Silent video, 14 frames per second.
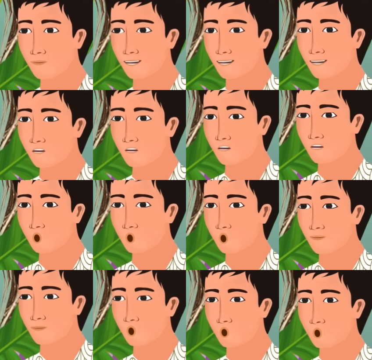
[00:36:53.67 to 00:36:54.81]
Bên tay
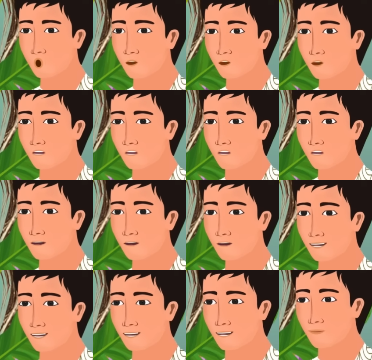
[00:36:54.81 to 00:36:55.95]
bọc bạc nọc này
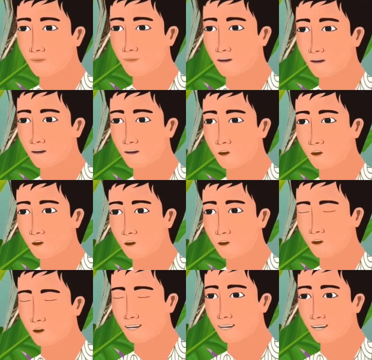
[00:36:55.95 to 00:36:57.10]
cứ ọt bàn nụ tê